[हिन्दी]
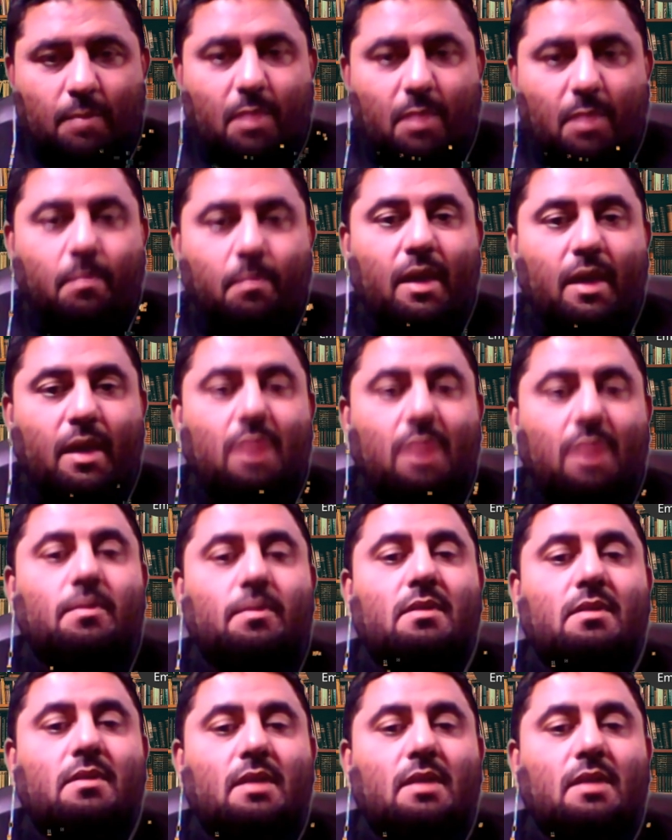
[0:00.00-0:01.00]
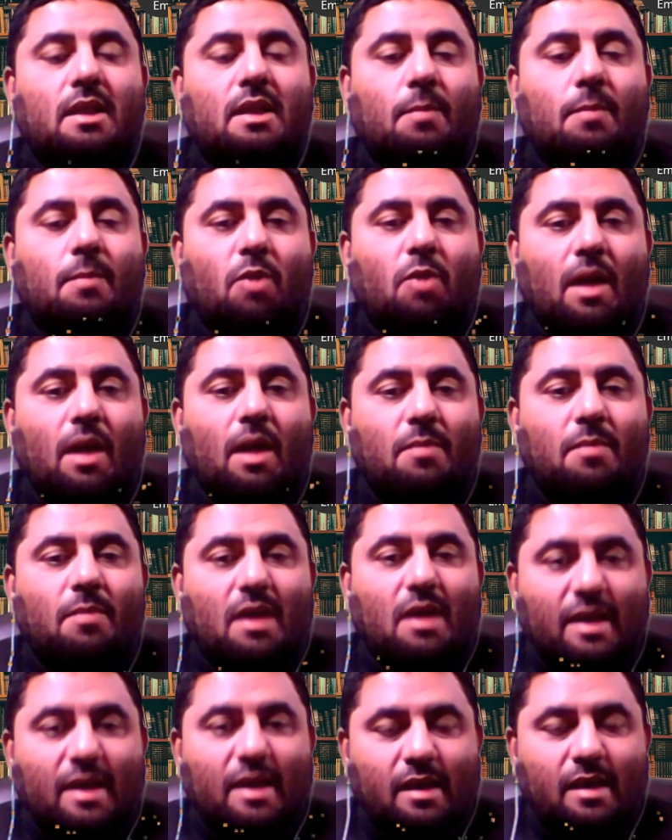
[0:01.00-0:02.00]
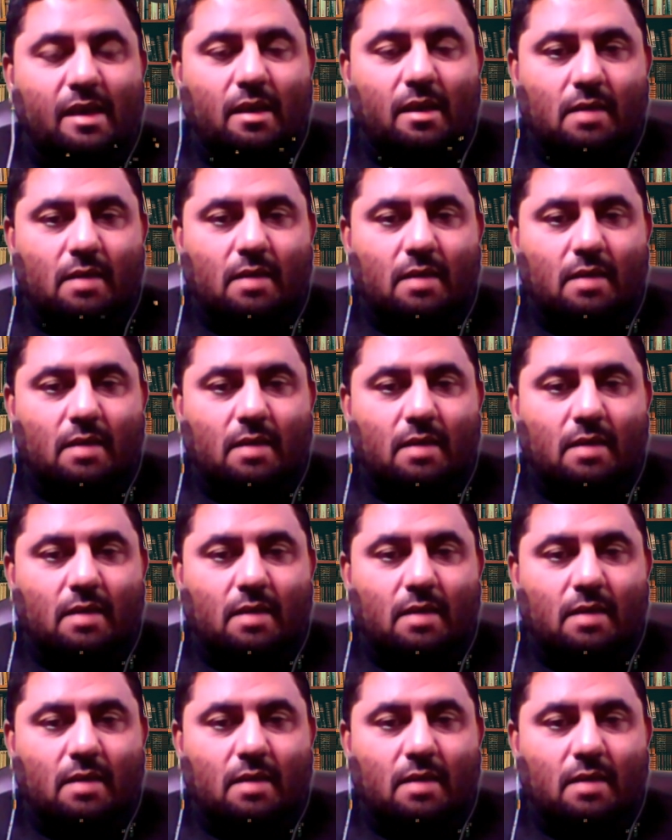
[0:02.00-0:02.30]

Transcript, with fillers: बेहद पसंदीदा प्रोग्राम यकीन के साथ